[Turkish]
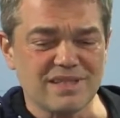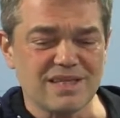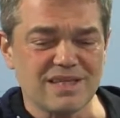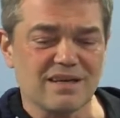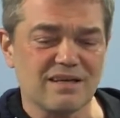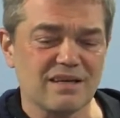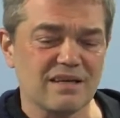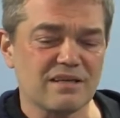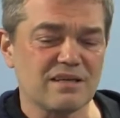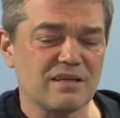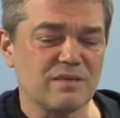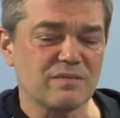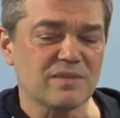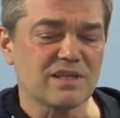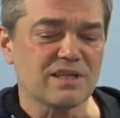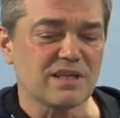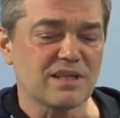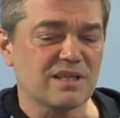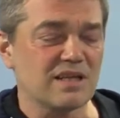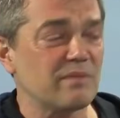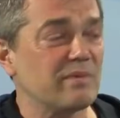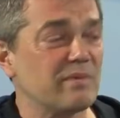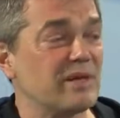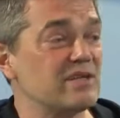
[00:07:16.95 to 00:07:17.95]
zannettiğimiz
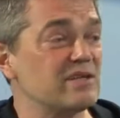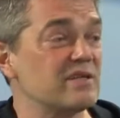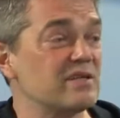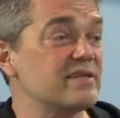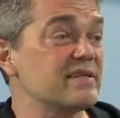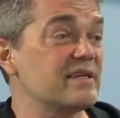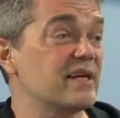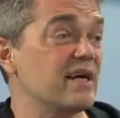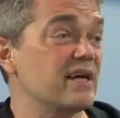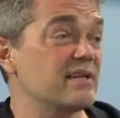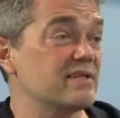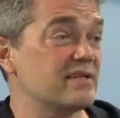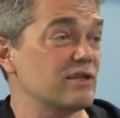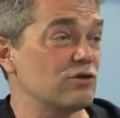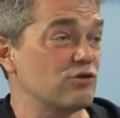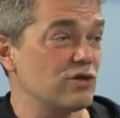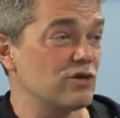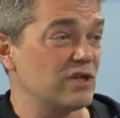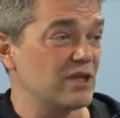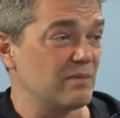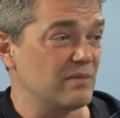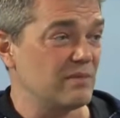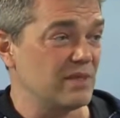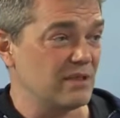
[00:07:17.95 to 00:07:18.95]
kadar bence siyaset
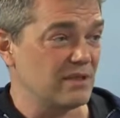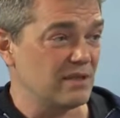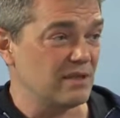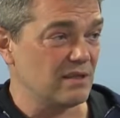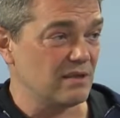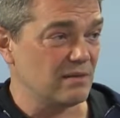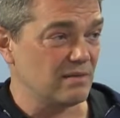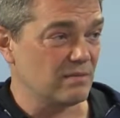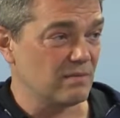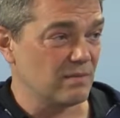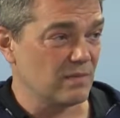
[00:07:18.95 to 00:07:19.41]
önemli değil.